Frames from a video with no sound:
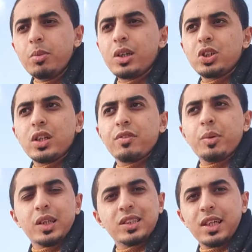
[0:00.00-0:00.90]
ممكن تشترك
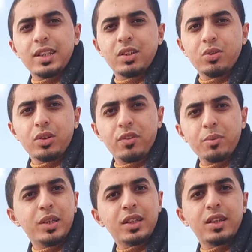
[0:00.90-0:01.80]
في منصه حتى لو تقعد في
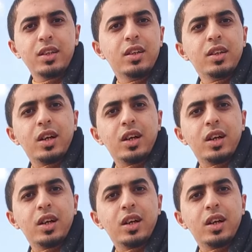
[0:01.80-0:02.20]
البيت كده